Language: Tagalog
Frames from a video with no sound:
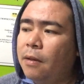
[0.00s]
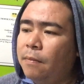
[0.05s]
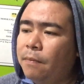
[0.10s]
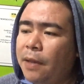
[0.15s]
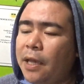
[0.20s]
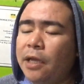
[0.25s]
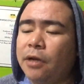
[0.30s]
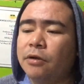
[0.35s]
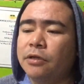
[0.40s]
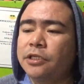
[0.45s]

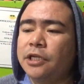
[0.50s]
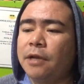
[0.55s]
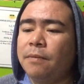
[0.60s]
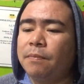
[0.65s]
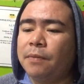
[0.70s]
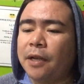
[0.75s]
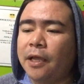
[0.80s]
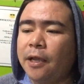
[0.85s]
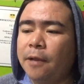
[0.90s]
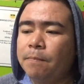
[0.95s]
Pero,
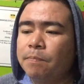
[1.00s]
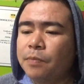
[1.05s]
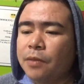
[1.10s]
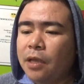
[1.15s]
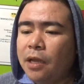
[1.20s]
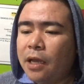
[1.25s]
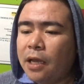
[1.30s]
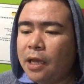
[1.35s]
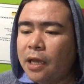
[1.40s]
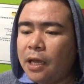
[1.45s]
syempre,
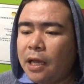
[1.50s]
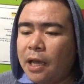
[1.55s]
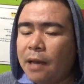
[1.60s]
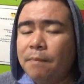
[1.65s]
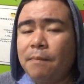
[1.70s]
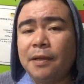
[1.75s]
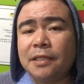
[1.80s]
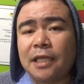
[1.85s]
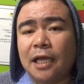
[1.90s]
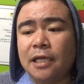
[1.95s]
uh,
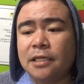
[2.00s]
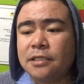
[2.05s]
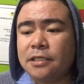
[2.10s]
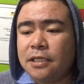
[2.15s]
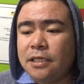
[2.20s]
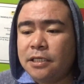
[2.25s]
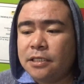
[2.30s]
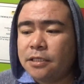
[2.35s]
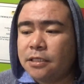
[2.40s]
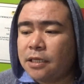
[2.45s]
ang
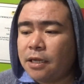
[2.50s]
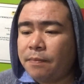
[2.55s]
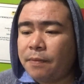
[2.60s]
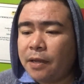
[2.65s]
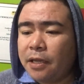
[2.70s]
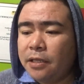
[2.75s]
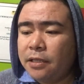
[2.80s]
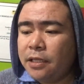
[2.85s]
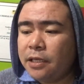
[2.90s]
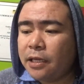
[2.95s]
batas is
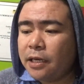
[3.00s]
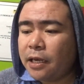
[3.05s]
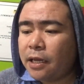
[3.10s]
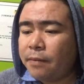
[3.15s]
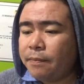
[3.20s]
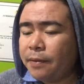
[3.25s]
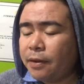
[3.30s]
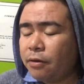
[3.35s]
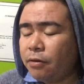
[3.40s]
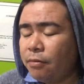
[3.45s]
kapag hindi ka
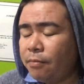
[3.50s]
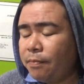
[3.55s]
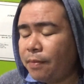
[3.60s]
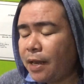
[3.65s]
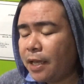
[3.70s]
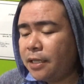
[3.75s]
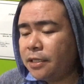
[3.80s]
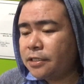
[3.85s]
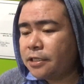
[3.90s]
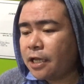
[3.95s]

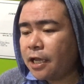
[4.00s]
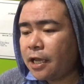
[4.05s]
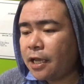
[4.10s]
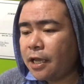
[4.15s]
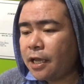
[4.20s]
nakapag-comply sa